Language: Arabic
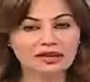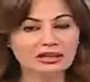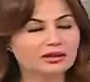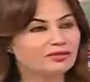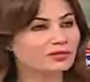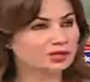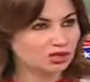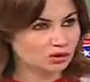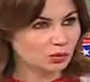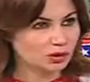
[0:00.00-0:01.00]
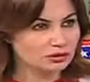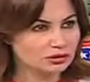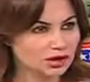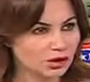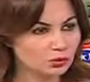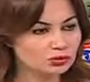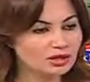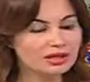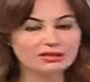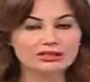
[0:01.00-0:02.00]
فعلا في اكسسوارات
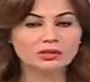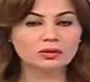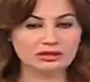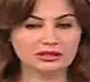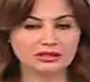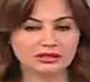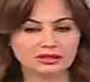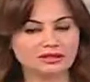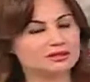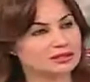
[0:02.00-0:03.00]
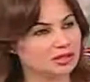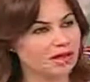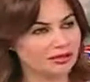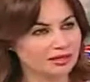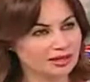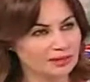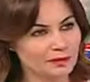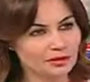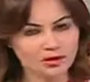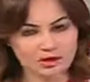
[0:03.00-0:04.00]
العروسه انت قلتي ان انت النهارده
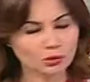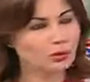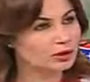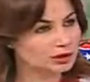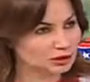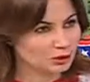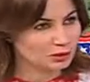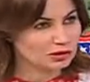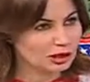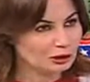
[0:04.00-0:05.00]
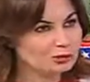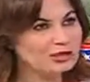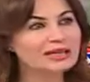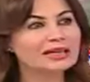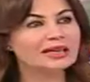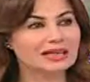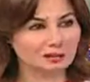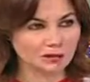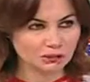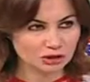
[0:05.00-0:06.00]
جايبه لنا شغل اكسسوارات العروسه لكنك بالزبط.
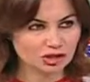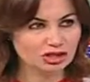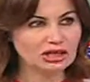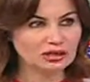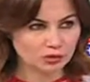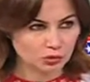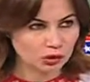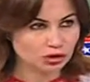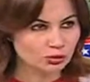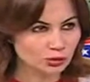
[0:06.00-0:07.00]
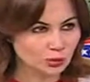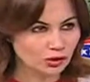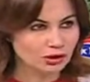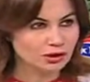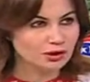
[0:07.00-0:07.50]
كمان بتشتغلي في شغل السبوع